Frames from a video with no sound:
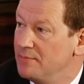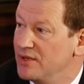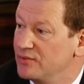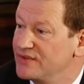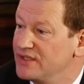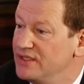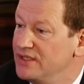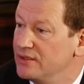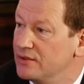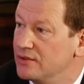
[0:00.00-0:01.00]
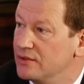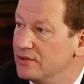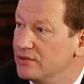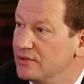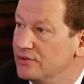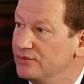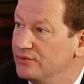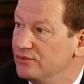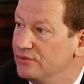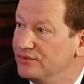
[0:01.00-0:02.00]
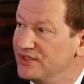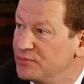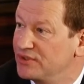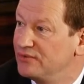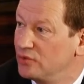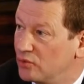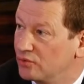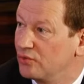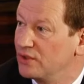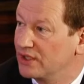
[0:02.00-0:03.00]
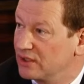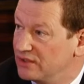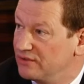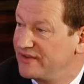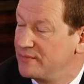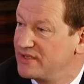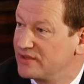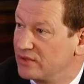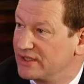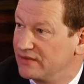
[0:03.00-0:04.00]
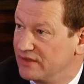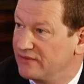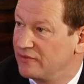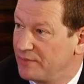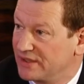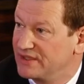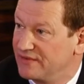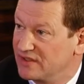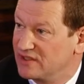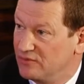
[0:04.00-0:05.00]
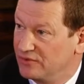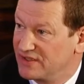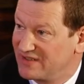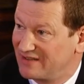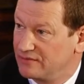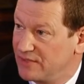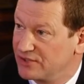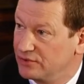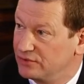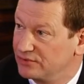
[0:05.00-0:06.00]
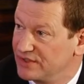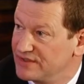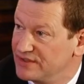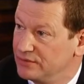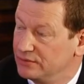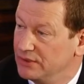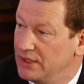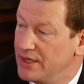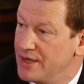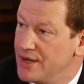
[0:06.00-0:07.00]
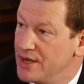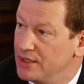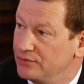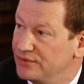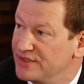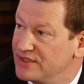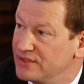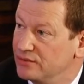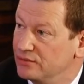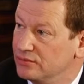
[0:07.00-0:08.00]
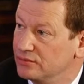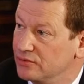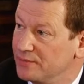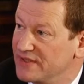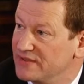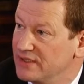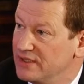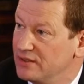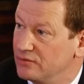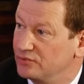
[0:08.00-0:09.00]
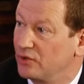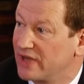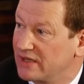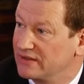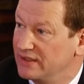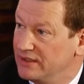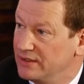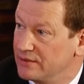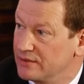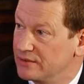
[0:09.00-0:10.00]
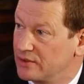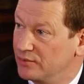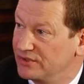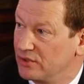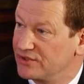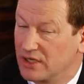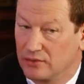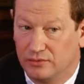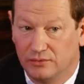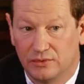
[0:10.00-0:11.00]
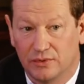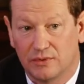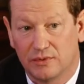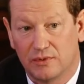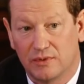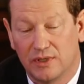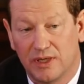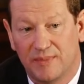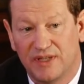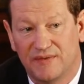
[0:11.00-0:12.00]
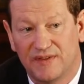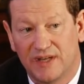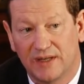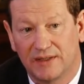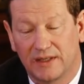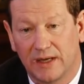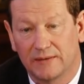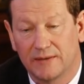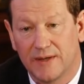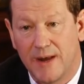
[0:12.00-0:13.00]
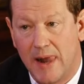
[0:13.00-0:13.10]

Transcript: mais aussi euh, euh, du dispositif de contrôle et de fiabilisation de la TVA font partie effectivement des actes majeurs de décision, de décision de passer ou d'encarter, euh, comme on dit dans le jargon, les bénéficiaires des cartes.